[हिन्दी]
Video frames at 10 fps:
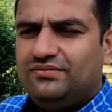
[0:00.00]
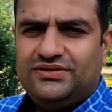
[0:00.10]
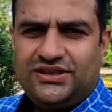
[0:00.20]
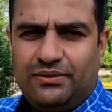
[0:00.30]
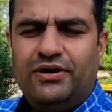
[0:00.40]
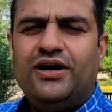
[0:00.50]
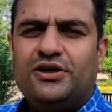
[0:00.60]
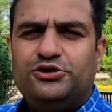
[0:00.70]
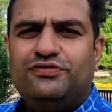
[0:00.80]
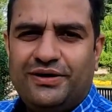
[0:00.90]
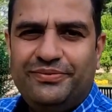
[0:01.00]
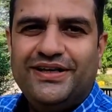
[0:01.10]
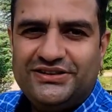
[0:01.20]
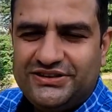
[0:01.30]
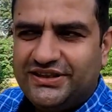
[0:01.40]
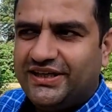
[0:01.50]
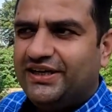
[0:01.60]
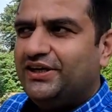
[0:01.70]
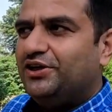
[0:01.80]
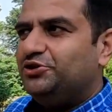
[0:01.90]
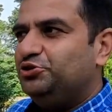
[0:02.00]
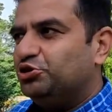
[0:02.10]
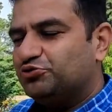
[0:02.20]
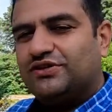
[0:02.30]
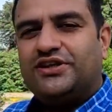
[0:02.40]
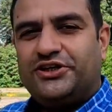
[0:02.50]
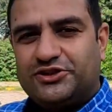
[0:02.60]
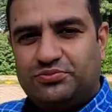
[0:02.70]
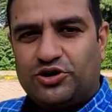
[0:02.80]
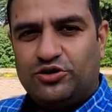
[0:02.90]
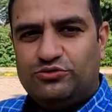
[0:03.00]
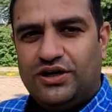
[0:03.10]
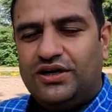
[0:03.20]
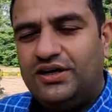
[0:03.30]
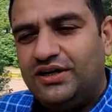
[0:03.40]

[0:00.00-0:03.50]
यामा का जो वाई बी जी है जो उस वक्त लेटेस्ट मॉडल हुआ